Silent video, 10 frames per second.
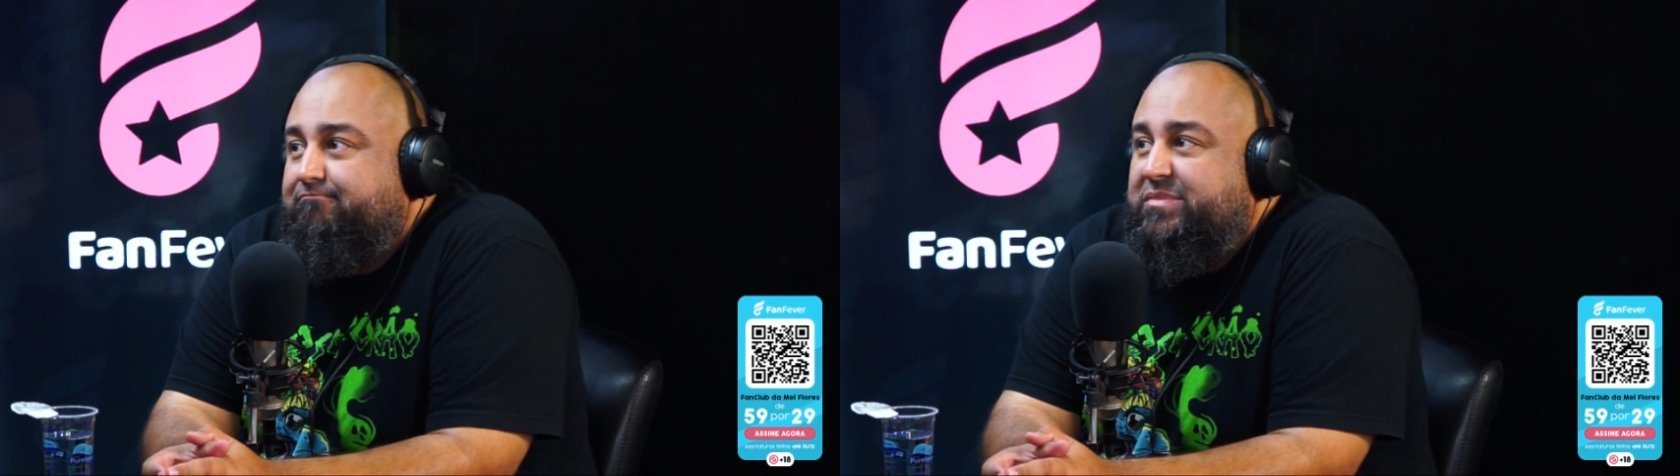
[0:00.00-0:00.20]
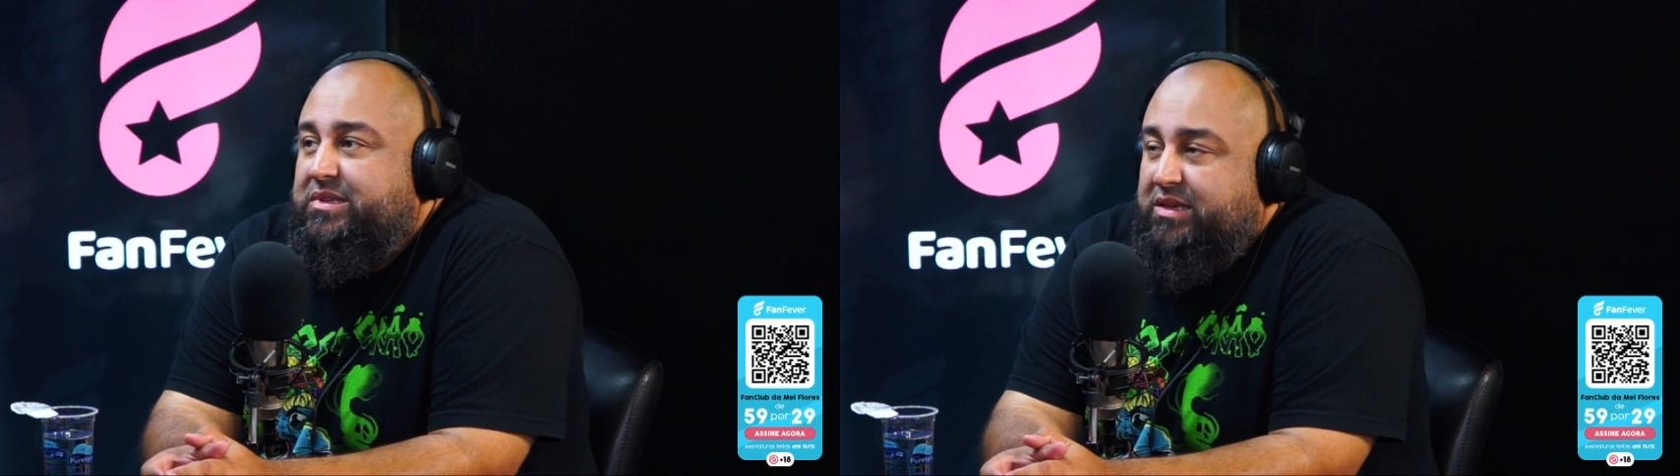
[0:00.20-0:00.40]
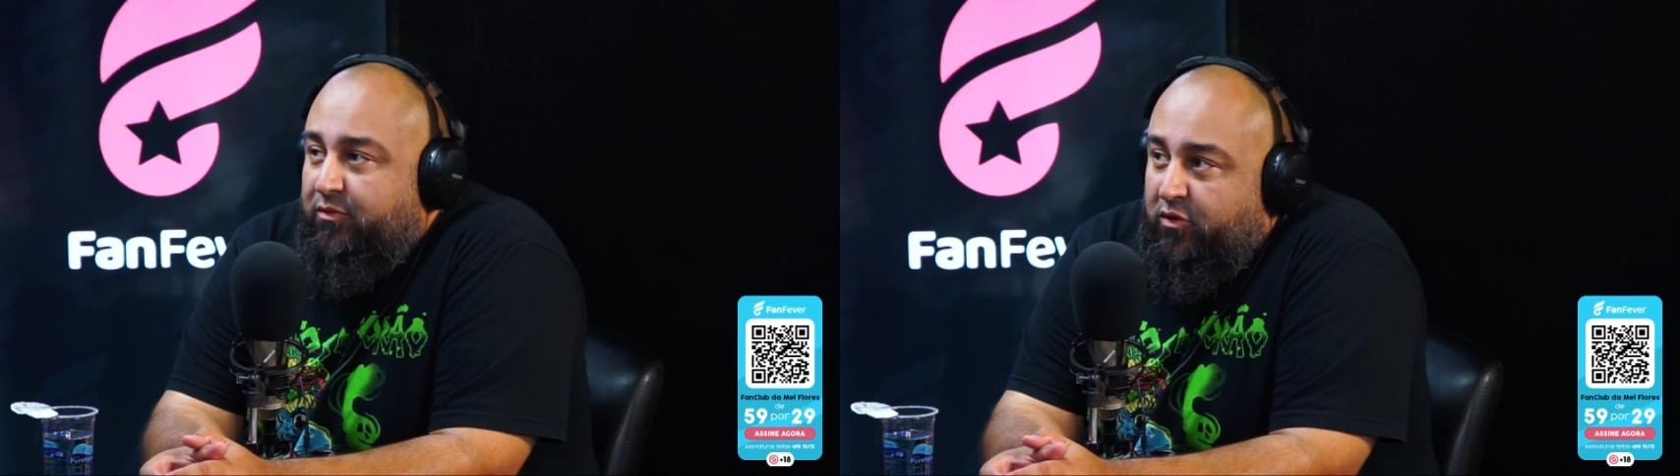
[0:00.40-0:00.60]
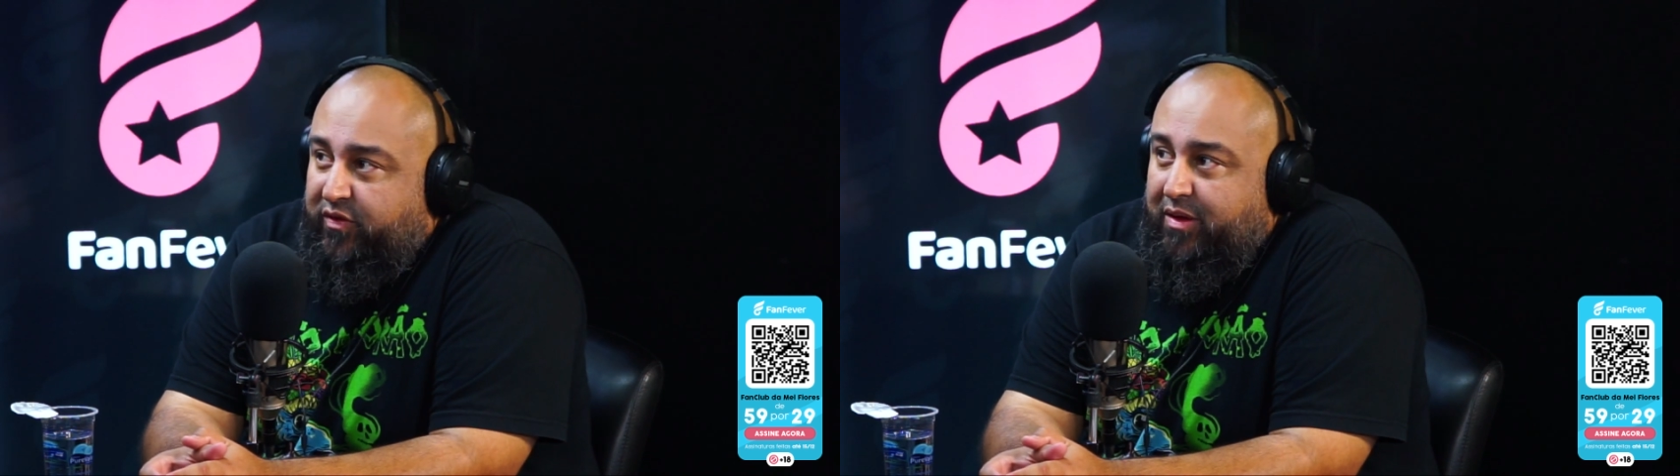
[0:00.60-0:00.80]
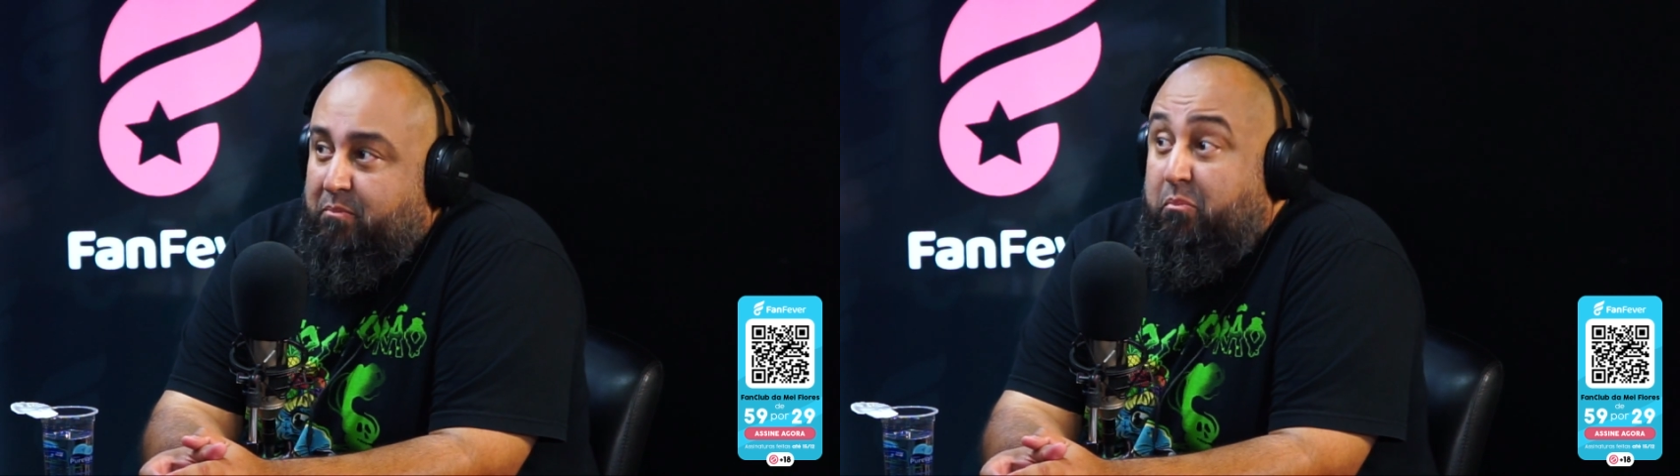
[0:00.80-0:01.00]
se
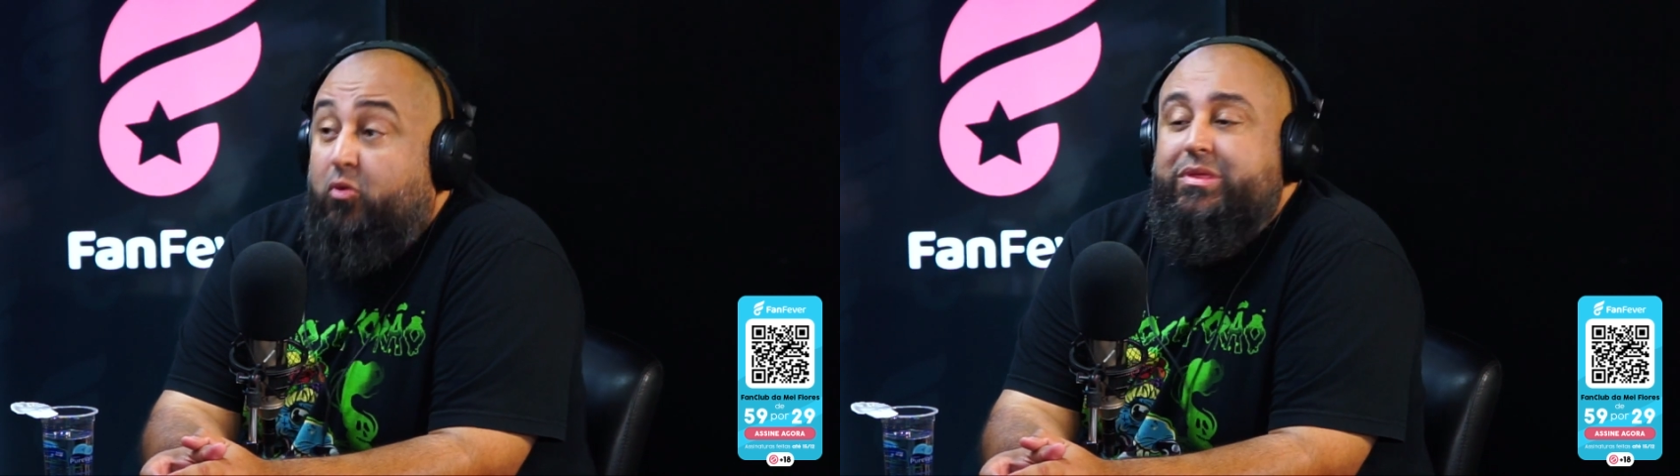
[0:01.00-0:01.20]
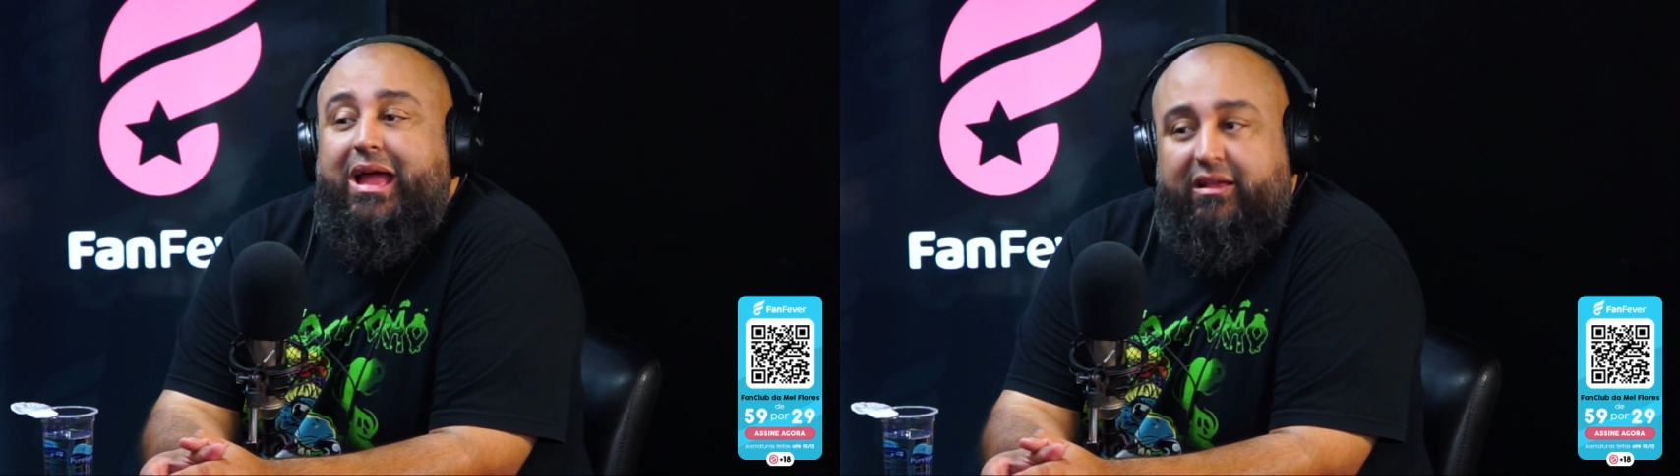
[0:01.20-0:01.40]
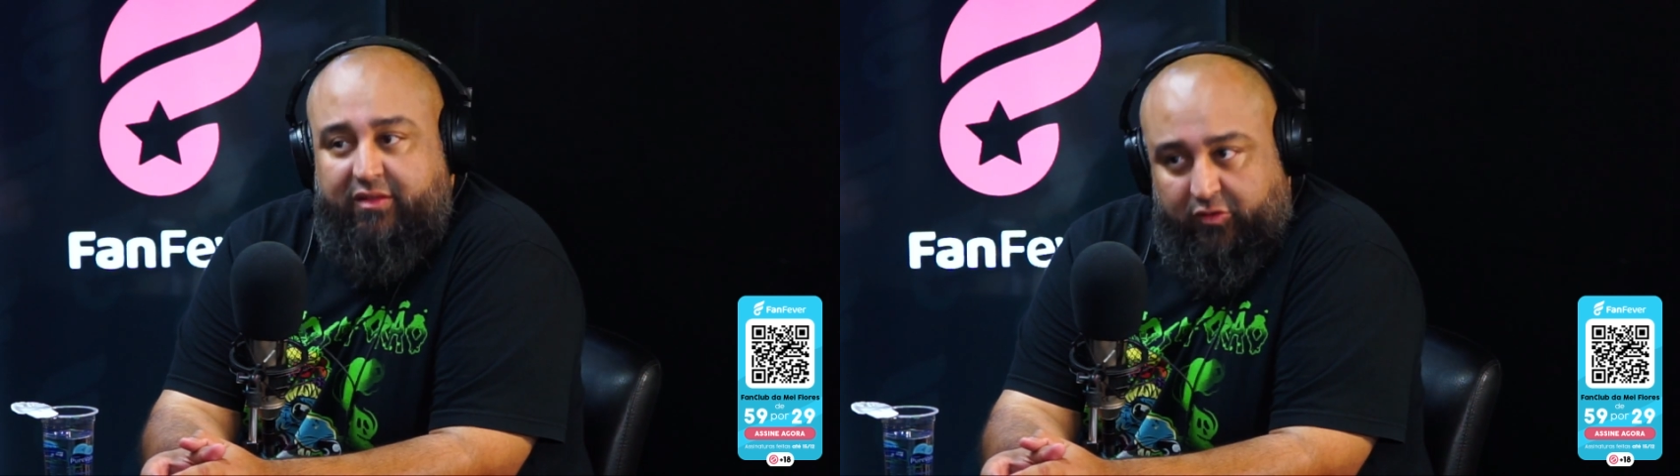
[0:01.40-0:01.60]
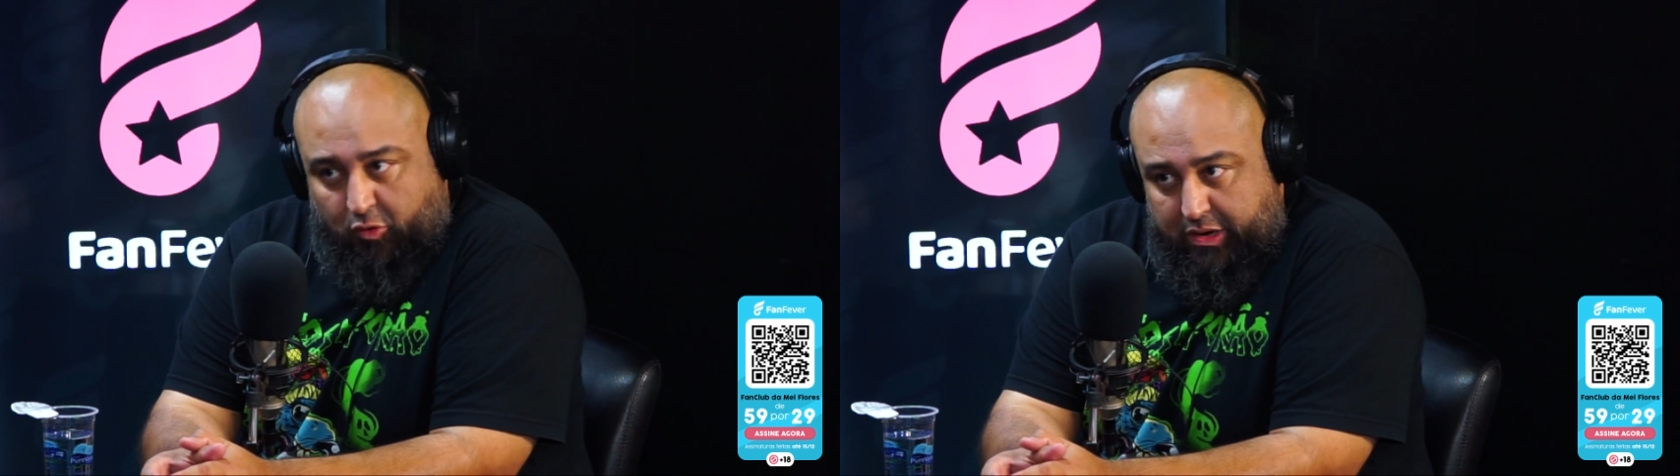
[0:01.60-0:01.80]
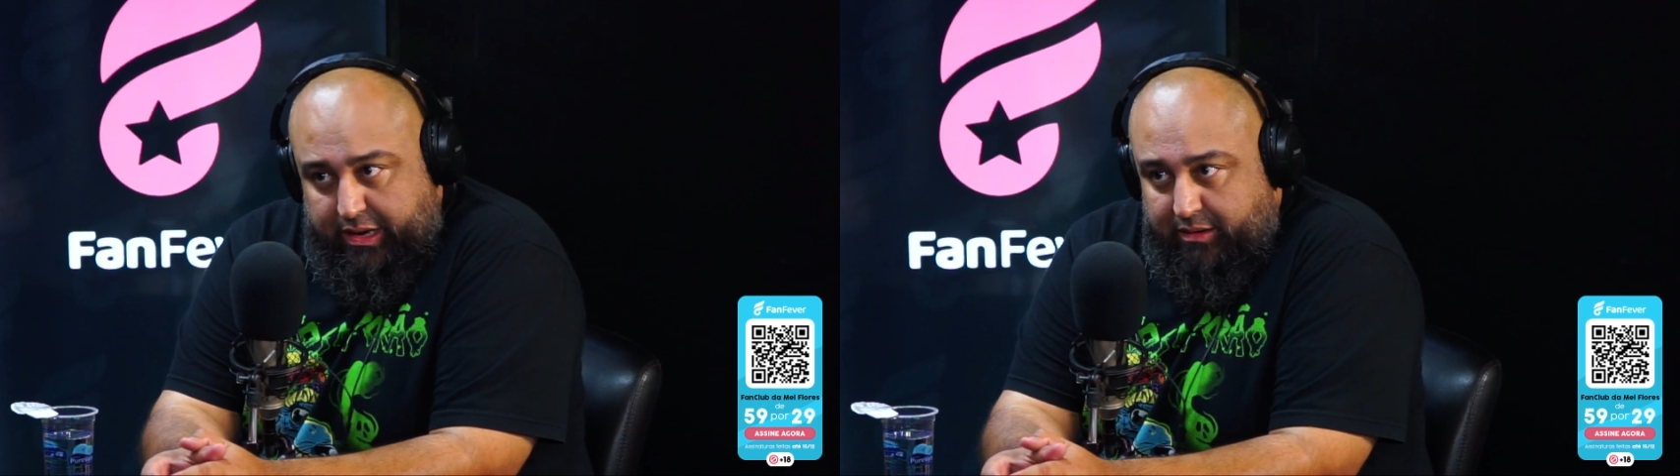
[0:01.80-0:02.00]
você pudesse
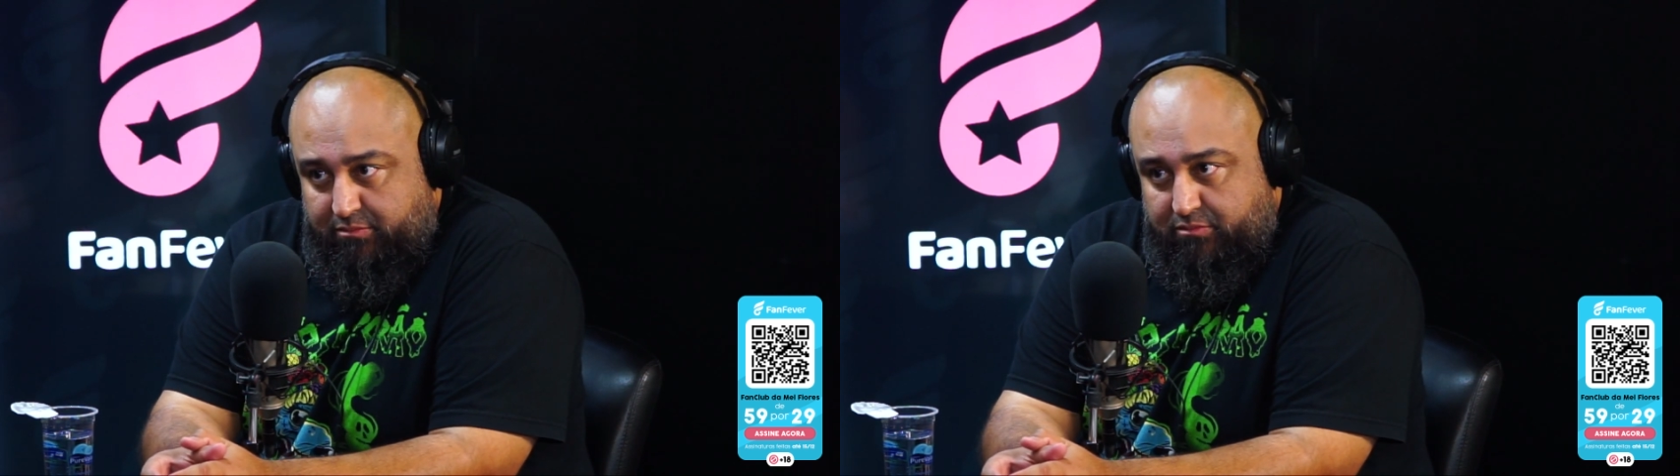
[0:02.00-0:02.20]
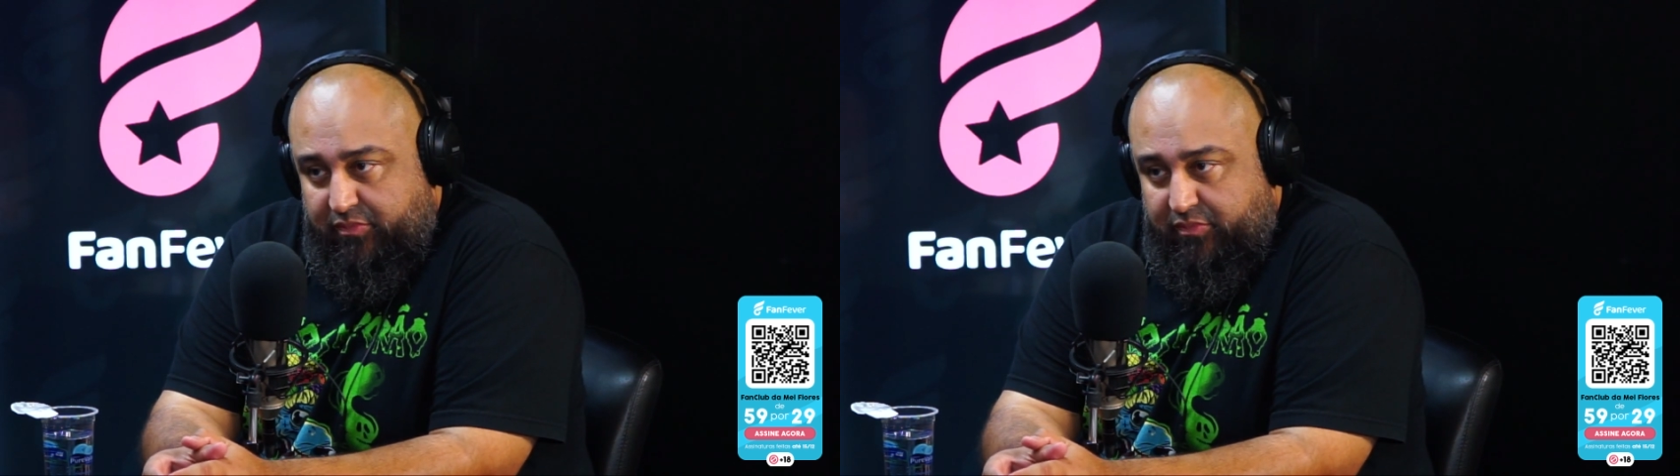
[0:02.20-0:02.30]
escolher, uhum.